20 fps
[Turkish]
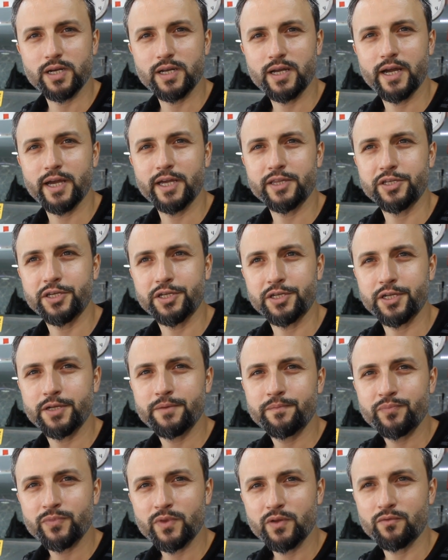gayet
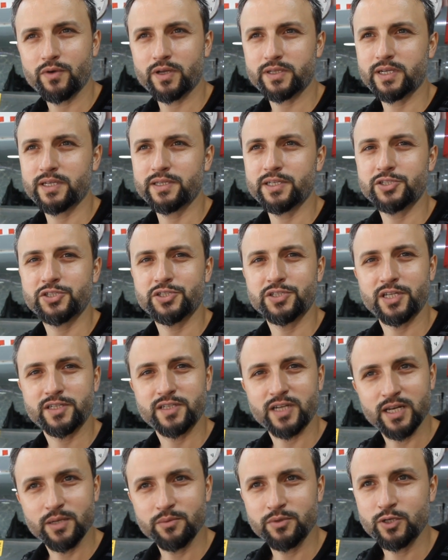iri. Vatandaşın da
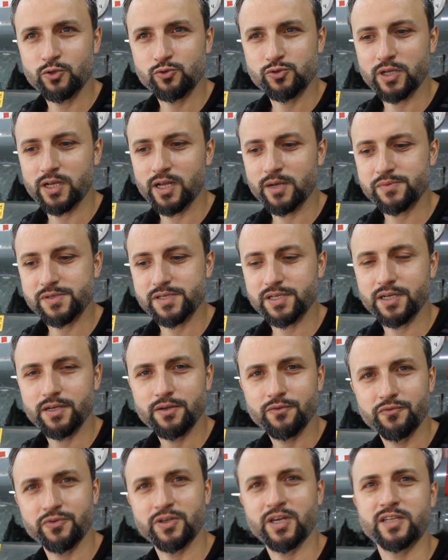talebi de güzel
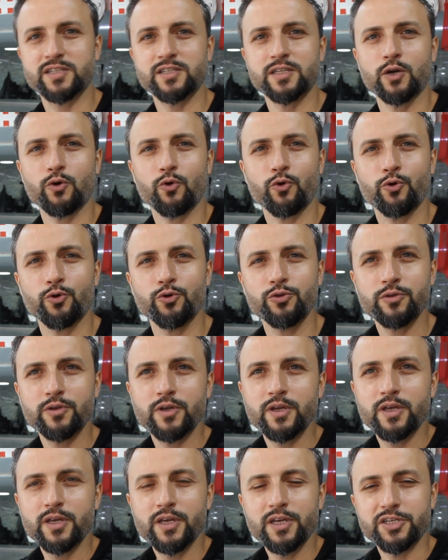hamsi. Fiyatı da uygun.
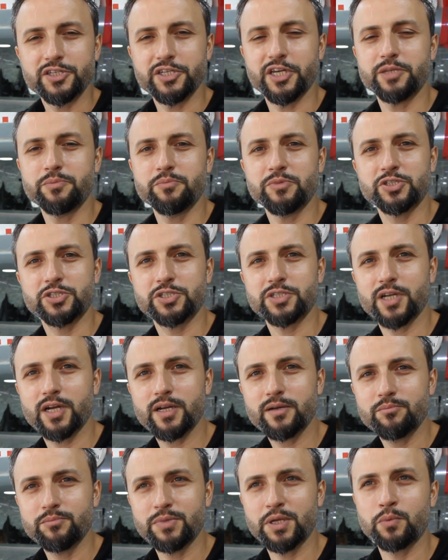70
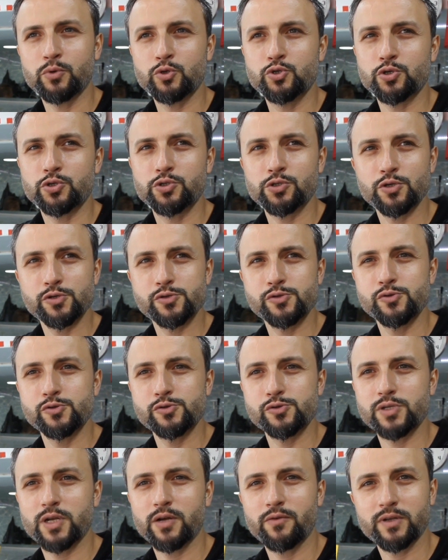lira, 1,5 kilosu
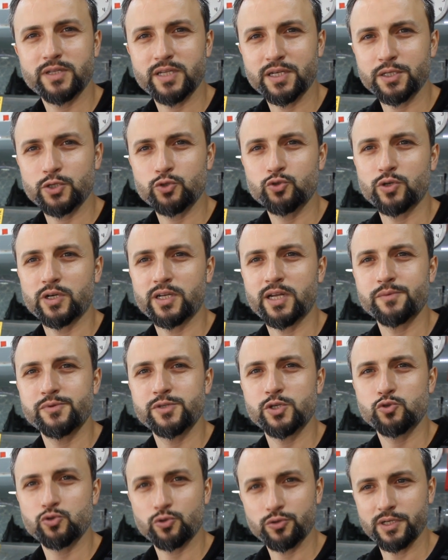100 lira. Vatandaş şu an
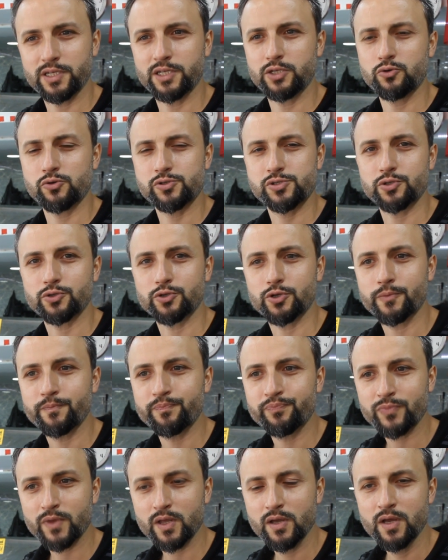hamsiye çok ilgi gösteriyor.
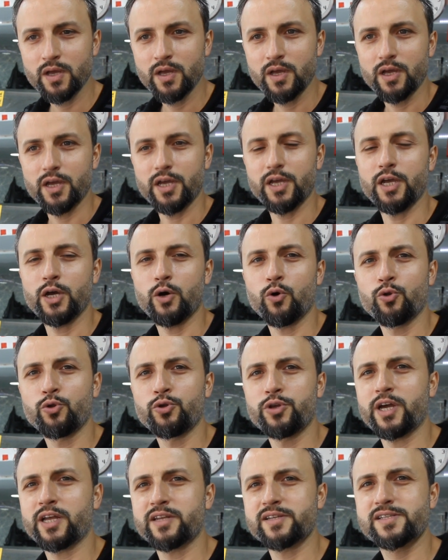Ee,
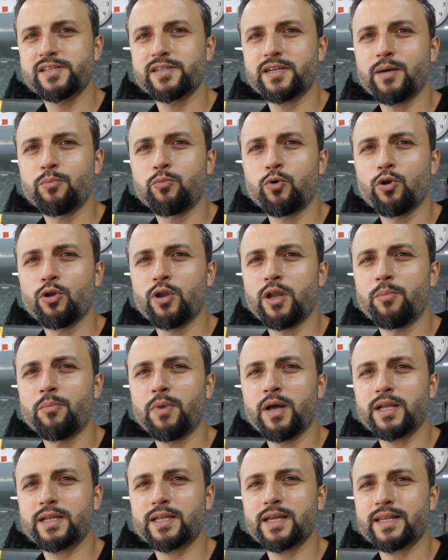onun yanı sıra bol
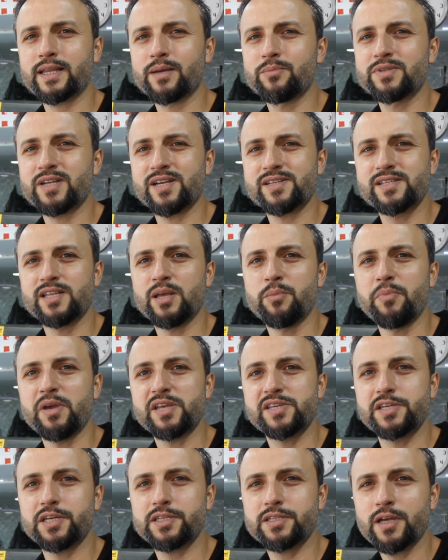olan balıklardan bir tanesi de
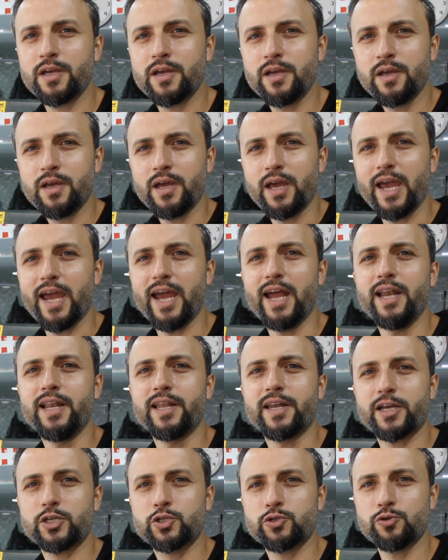mezgit.
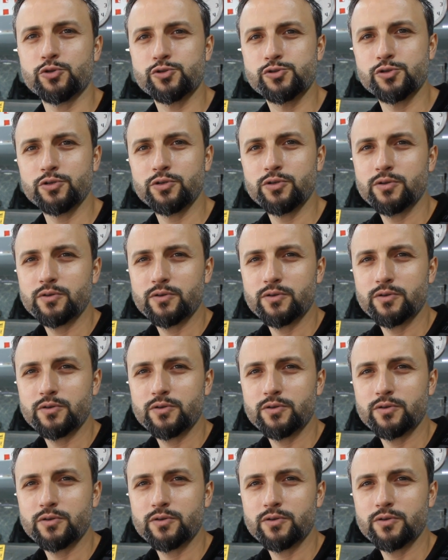50 lira kilosu.